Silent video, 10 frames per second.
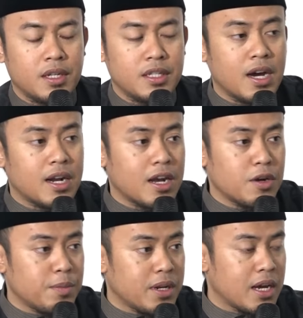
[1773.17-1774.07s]
Jangan
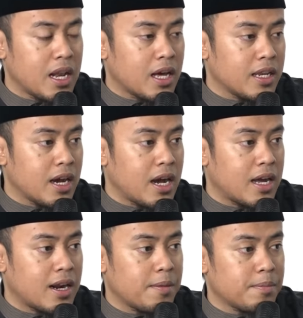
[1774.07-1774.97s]
ragu meninggalkan yang
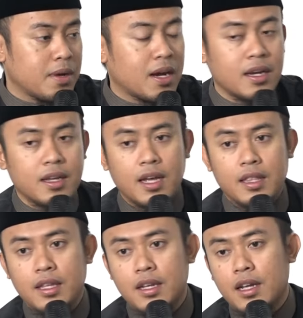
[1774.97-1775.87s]
haram akan
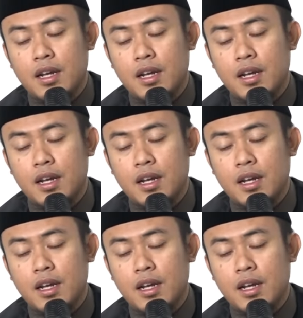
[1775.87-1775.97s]
diganti dengan